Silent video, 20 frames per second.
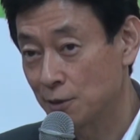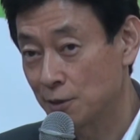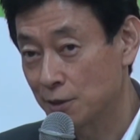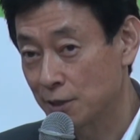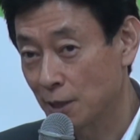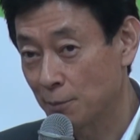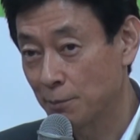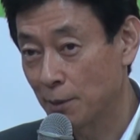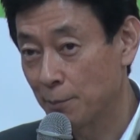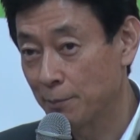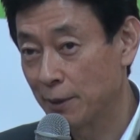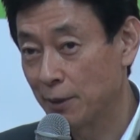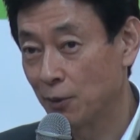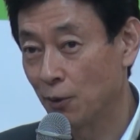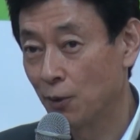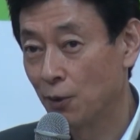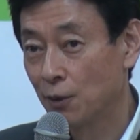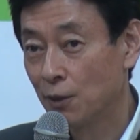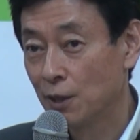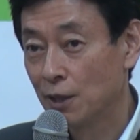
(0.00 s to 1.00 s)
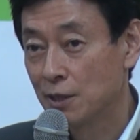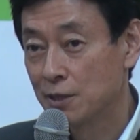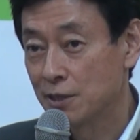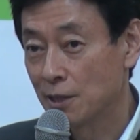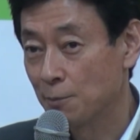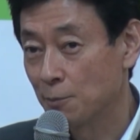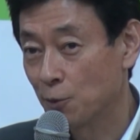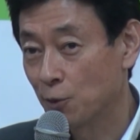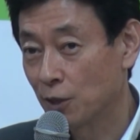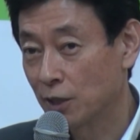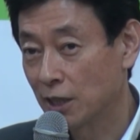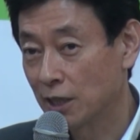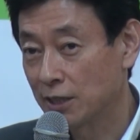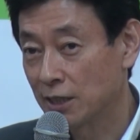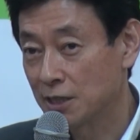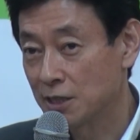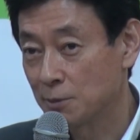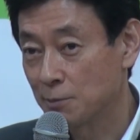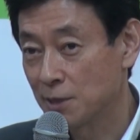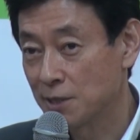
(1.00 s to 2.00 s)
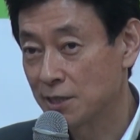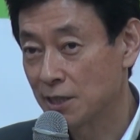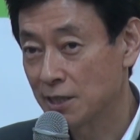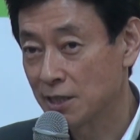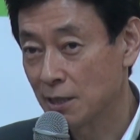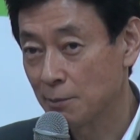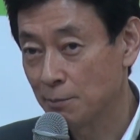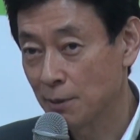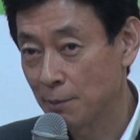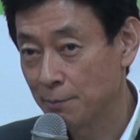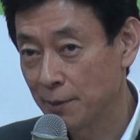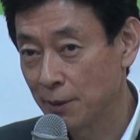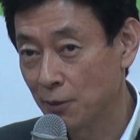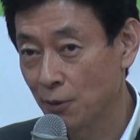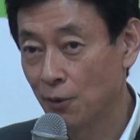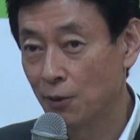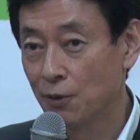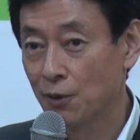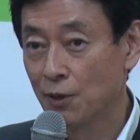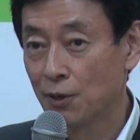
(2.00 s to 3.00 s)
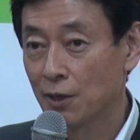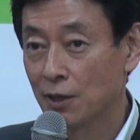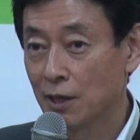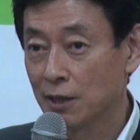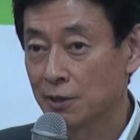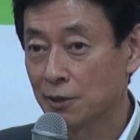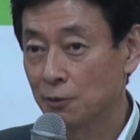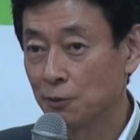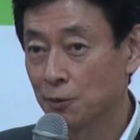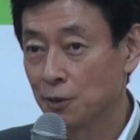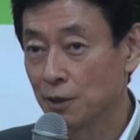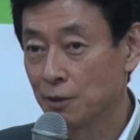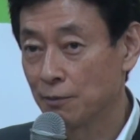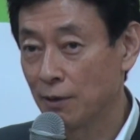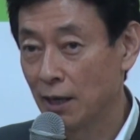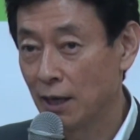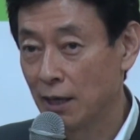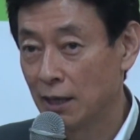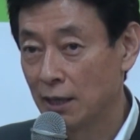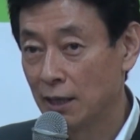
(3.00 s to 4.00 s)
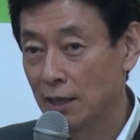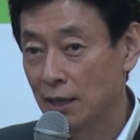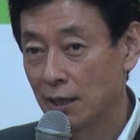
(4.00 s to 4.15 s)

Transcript: 3番目の専門家会議が示した3番目のカテゴリーは、